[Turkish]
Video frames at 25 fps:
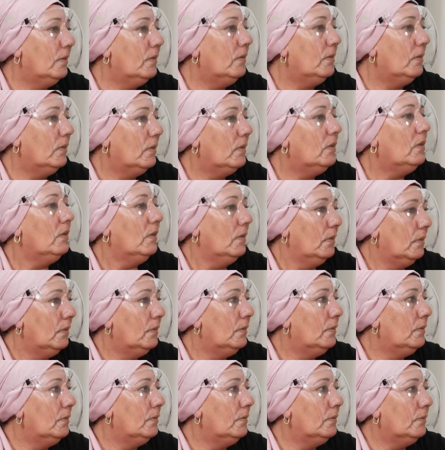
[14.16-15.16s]
İçecekleri verir
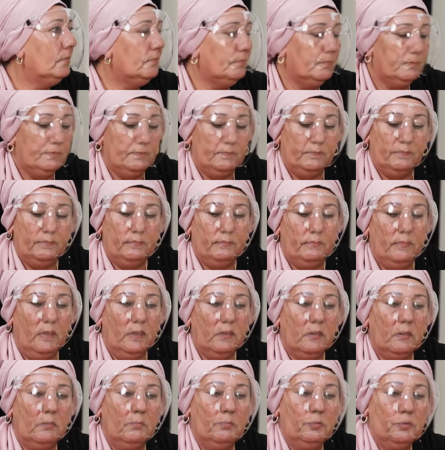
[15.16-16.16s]
misiniz? Bak
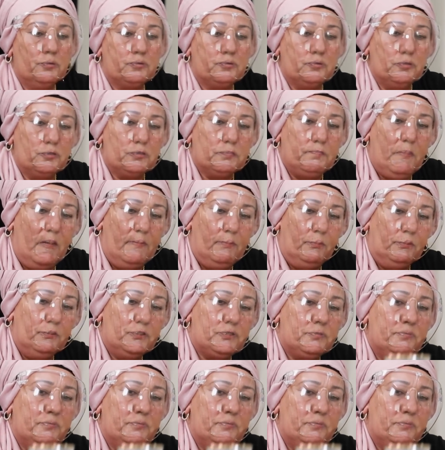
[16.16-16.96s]
bu süs, ben